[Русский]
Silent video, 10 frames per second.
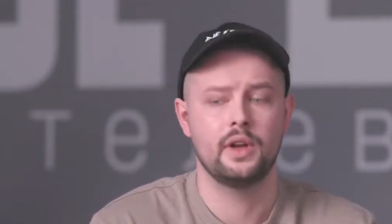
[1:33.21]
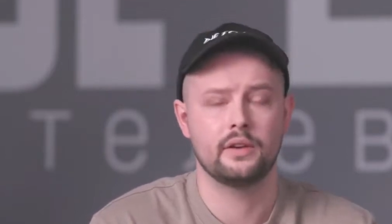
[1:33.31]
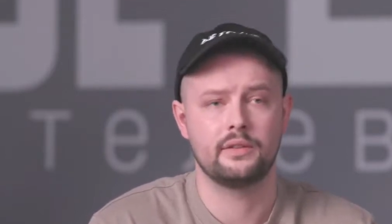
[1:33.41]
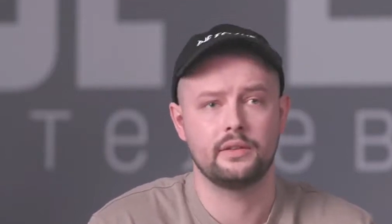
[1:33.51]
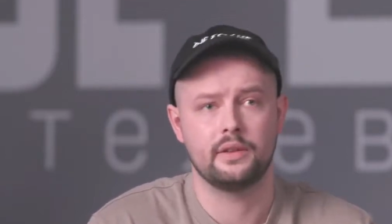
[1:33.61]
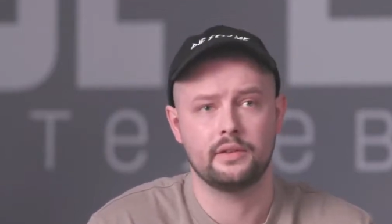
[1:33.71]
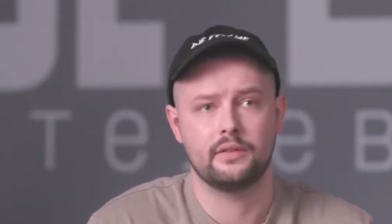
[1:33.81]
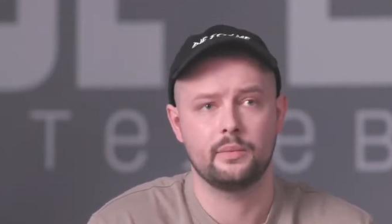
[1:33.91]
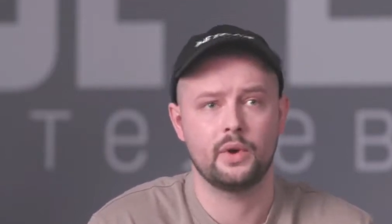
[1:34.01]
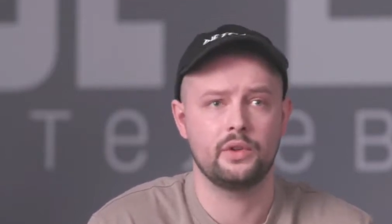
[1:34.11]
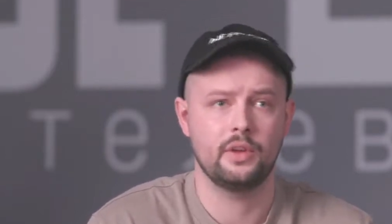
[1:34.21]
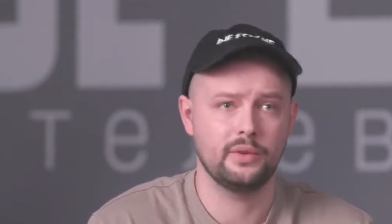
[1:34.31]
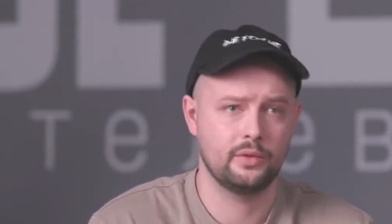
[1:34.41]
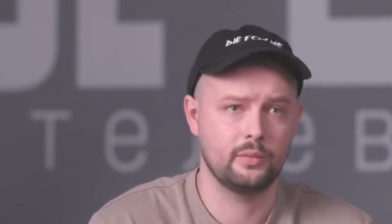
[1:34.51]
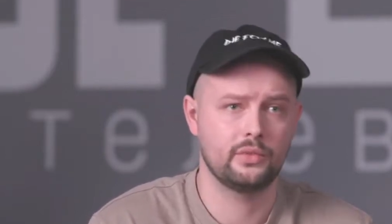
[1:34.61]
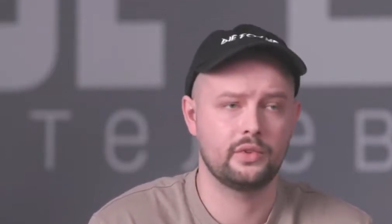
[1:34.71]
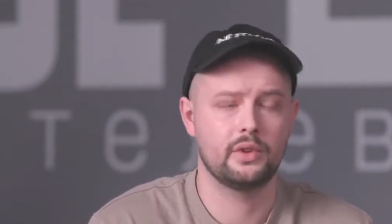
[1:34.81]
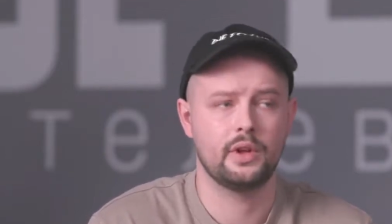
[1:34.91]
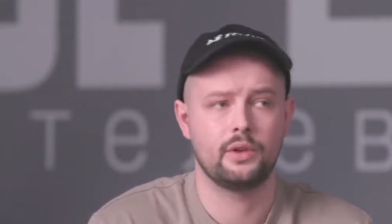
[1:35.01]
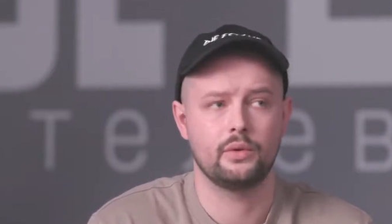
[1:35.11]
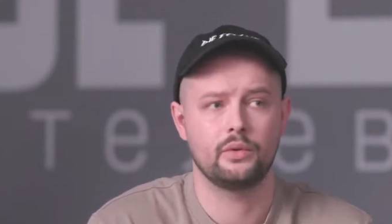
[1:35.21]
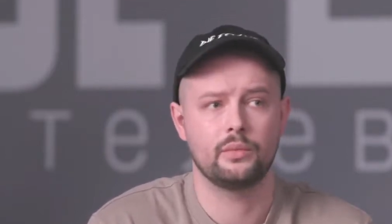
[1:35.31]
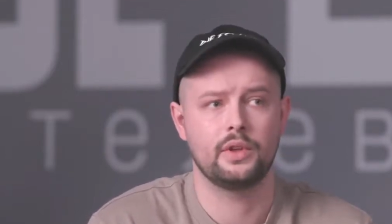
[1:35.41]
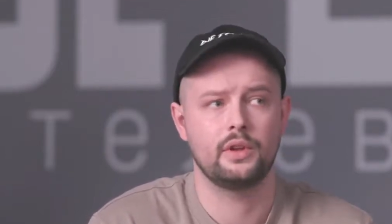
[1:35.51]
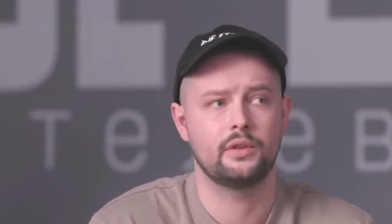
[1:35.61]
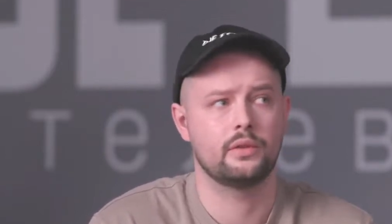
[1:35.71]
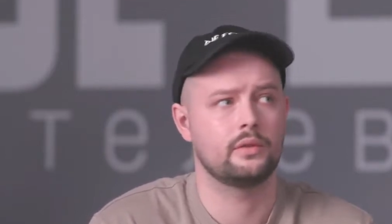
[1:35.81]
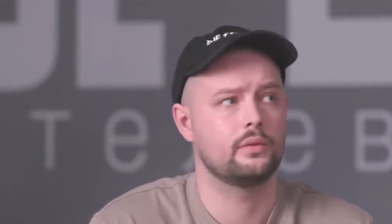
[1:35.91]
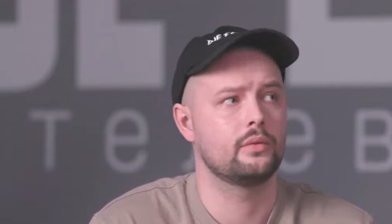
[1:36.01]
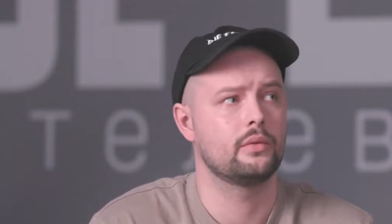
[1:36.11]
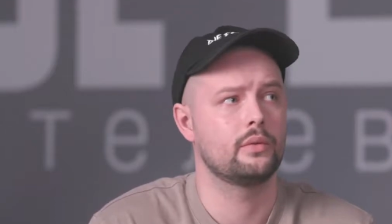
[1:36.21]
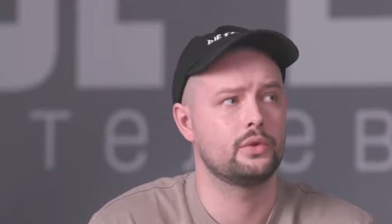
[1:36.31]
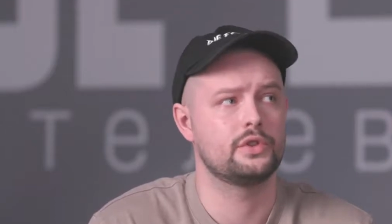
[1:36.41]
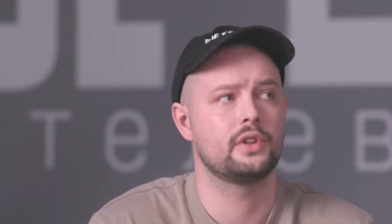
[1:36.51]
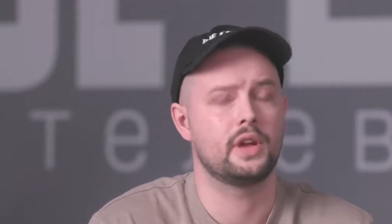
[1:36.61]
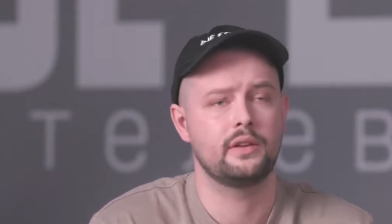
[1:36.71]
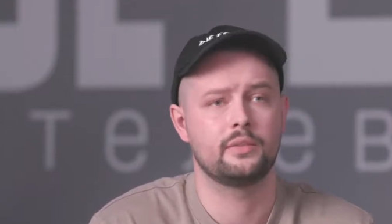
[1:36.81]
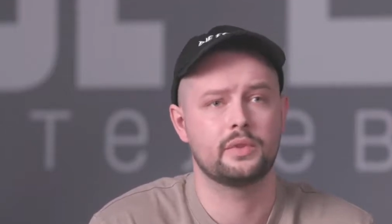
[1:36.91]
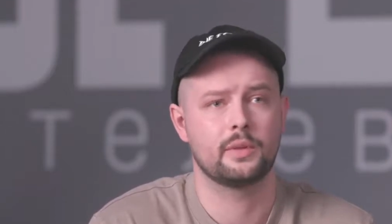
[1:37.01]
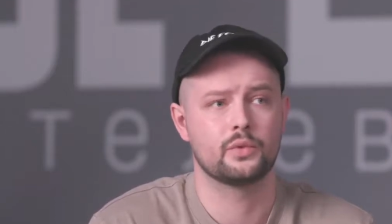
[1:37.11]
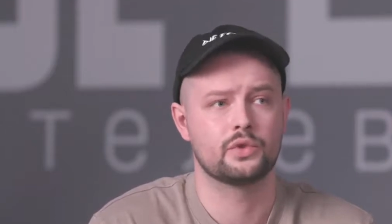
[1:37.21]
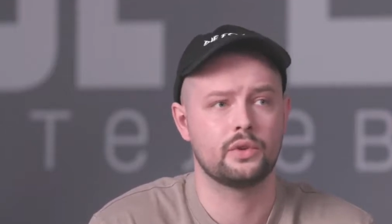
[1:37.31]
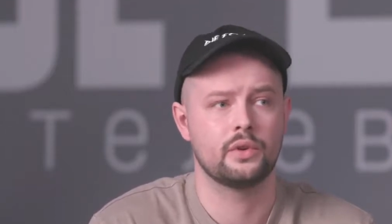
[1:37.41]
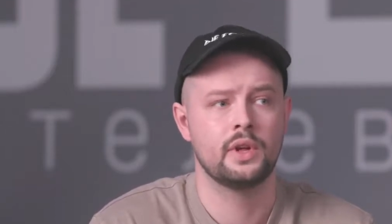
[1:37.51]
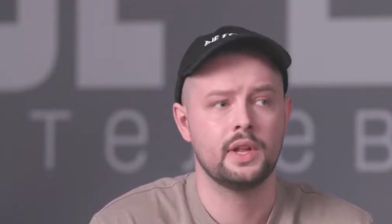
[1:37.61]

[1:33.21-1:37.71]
Где-то я снимаю не по своему сценарию, но мне это очень нравится, потому что,